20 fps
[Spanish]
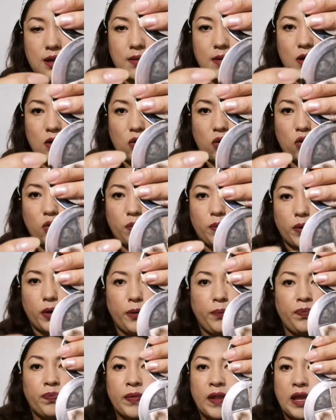también lo
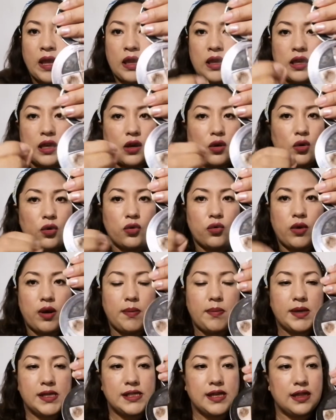ocupo. Y con
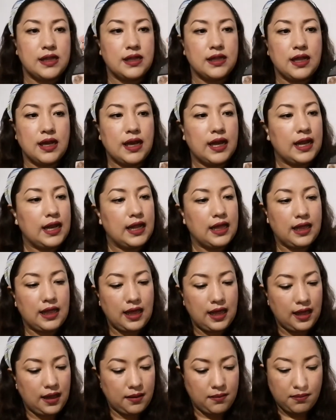una pasadita que le
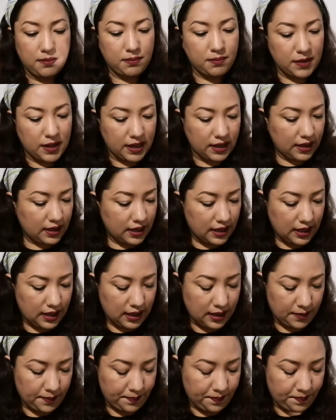dé, bien
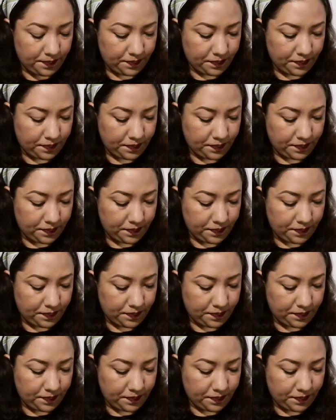que